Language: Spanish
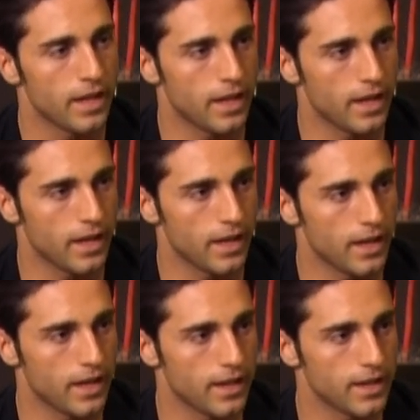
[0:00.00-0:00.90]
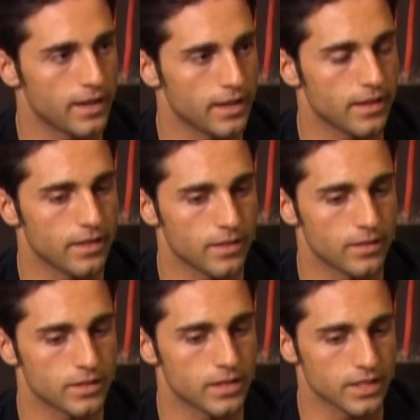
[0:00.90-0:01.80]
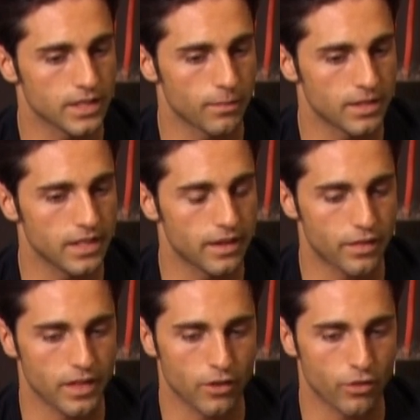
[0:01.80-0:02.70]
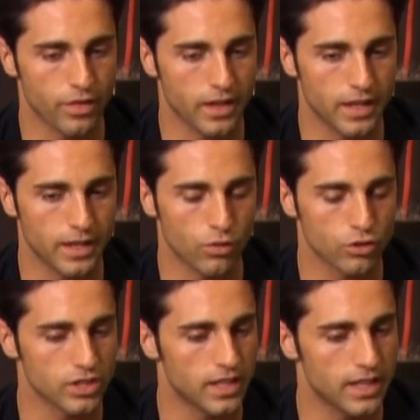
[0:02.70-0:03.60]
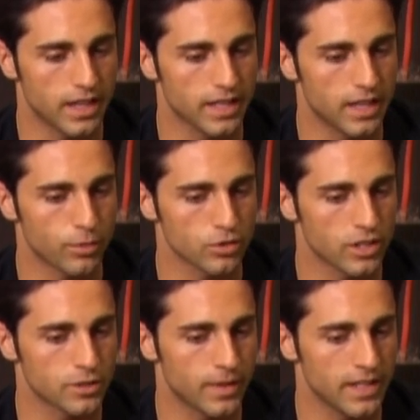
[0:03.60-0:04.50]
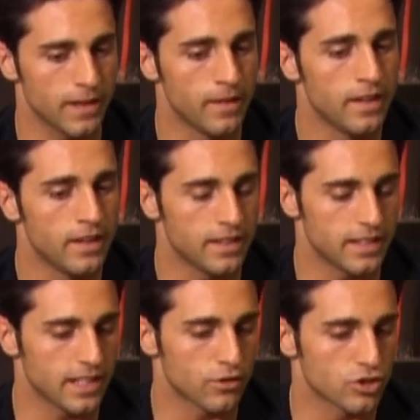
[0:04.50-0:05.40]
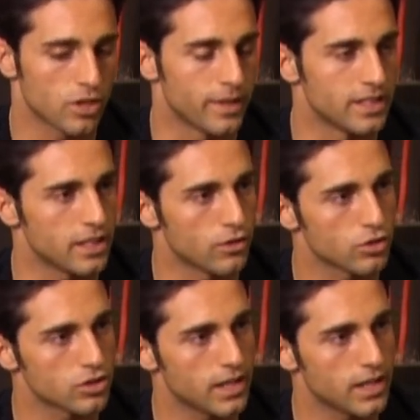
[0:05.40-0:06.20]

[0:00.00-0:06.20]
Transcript: Eh, puntos. Exactamente, Zaragoza y luego seguiré la gira por toda España de teatros. El 22